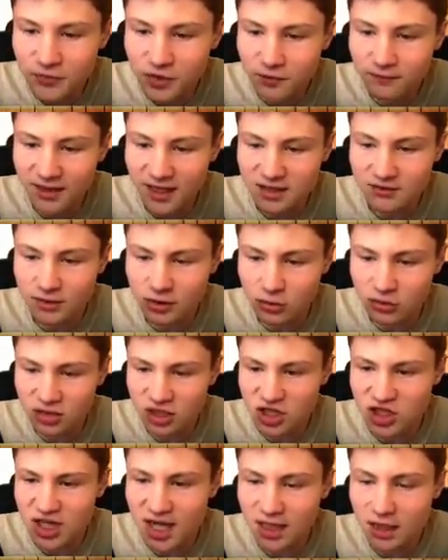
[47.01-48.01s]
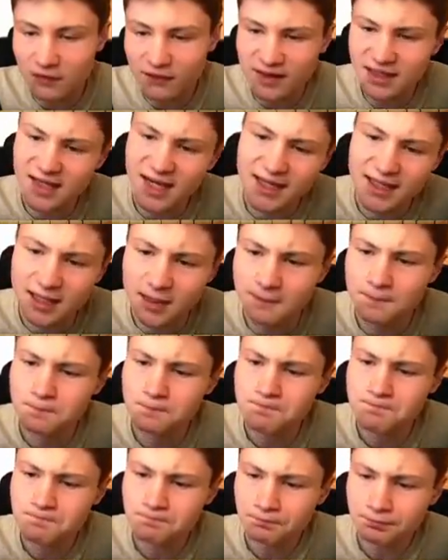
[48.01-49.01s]
Was für ein guter Start, auch wenn keine
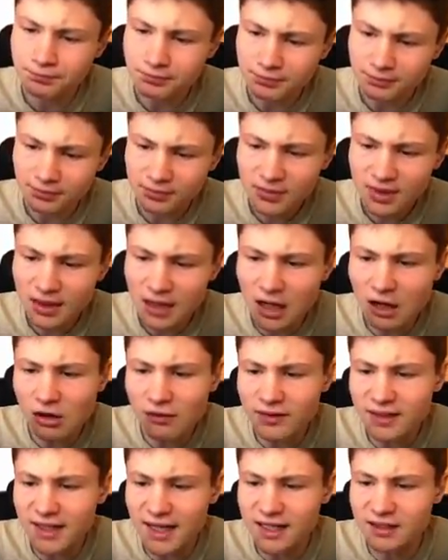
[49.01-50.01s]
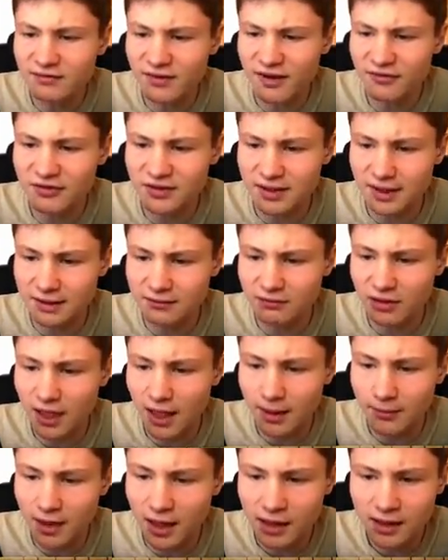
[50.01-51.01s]
auch wenn keine Waffe drin war,
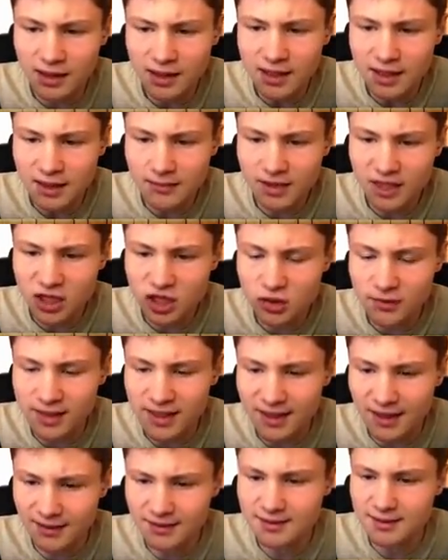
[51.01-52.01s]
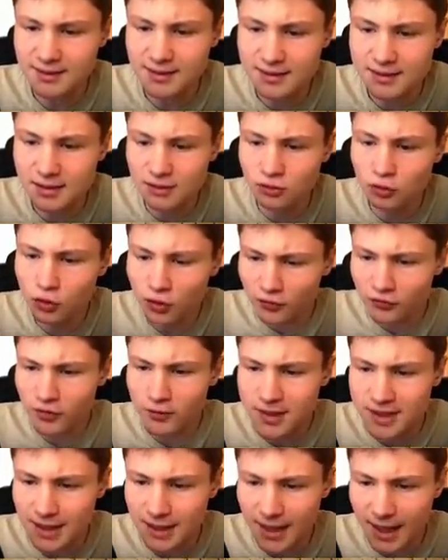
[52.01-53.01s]
aber immerhin schon mal eine ganze Kiste nur für
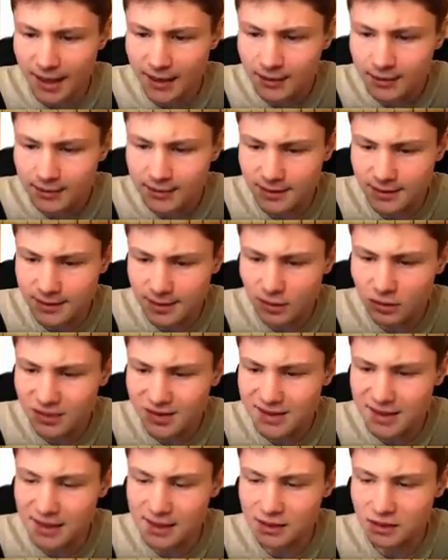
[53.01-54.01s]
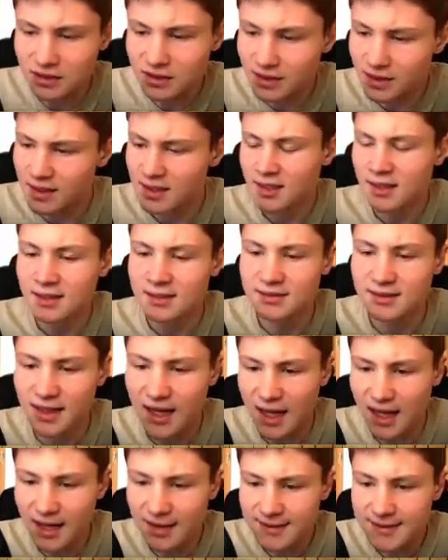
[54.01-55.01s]
mich alleine, das ist auch selten.
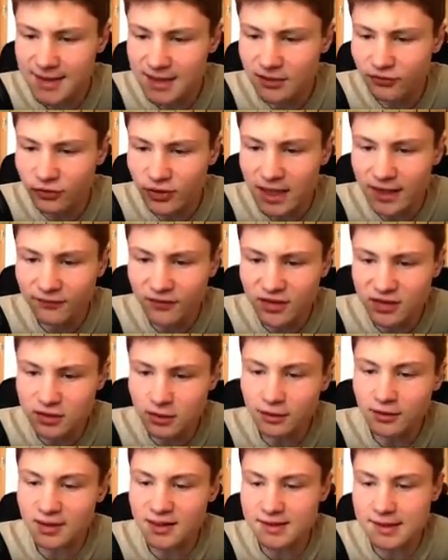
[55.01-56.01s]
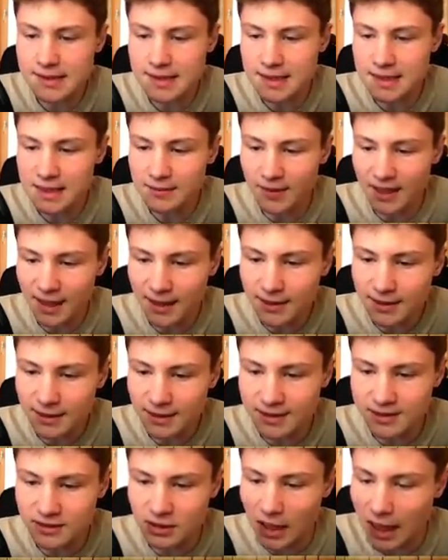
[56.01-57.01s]
Da hatte ich wohl etwas Glück, dass sie sich niemand
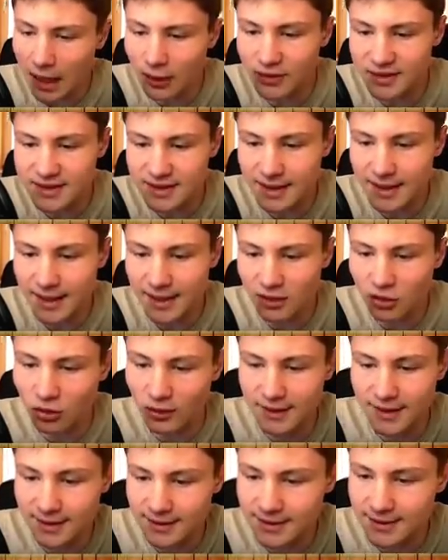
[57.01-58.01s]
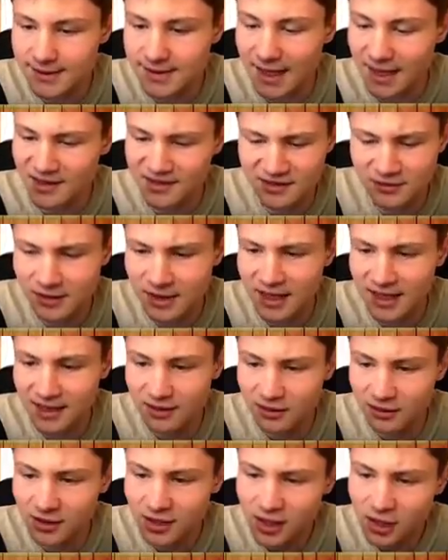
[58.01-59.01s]
anderes noch auserkoren hatte, sie
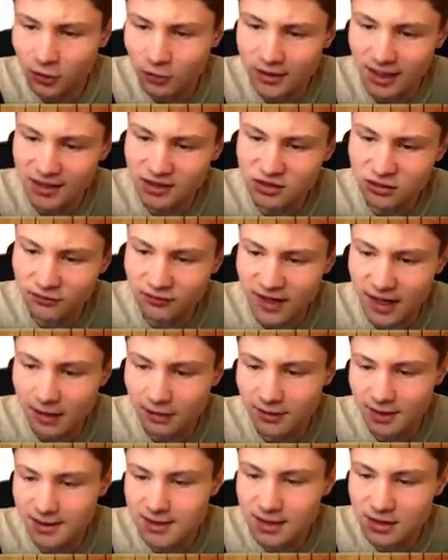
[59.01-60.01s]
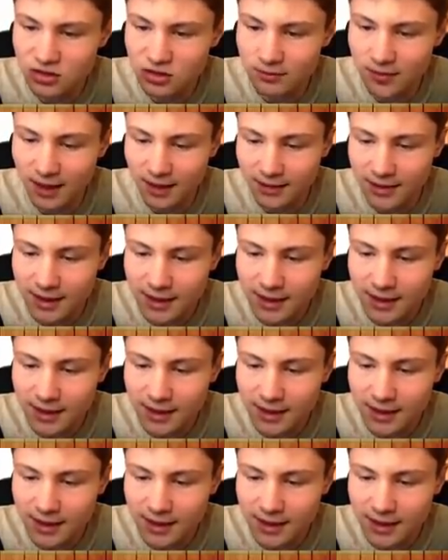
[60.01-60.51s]
anzuklicken und anzuwählen und das dann zu machen.